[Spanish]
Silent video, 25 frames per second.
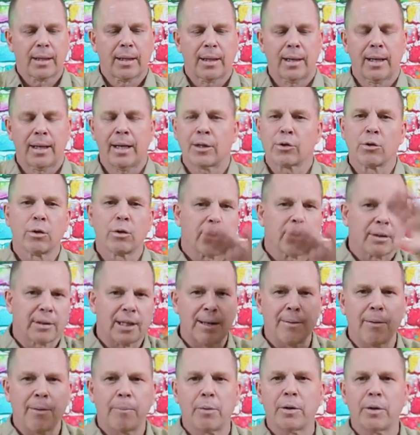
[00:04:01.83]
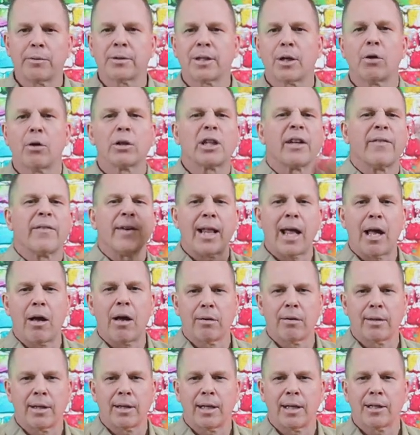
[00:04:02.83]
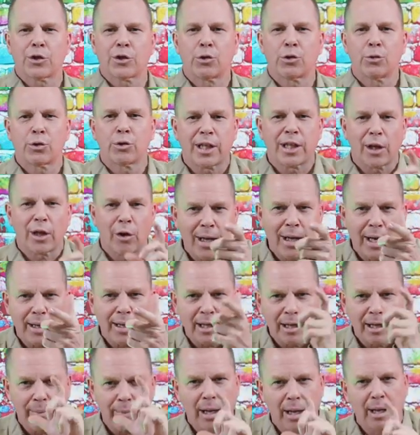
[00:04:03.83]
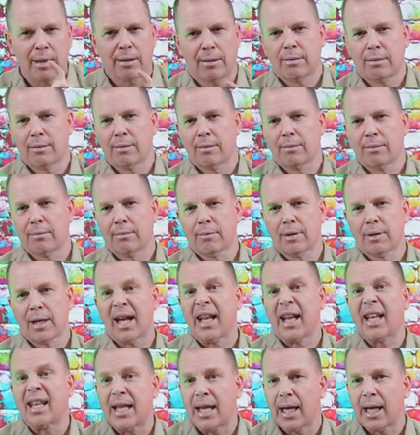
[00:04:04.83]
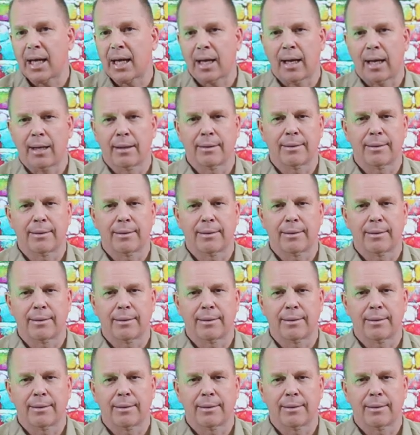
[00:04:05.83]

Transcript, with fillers: Es otro tema, podemos hacer otro video de su celular también, que indica.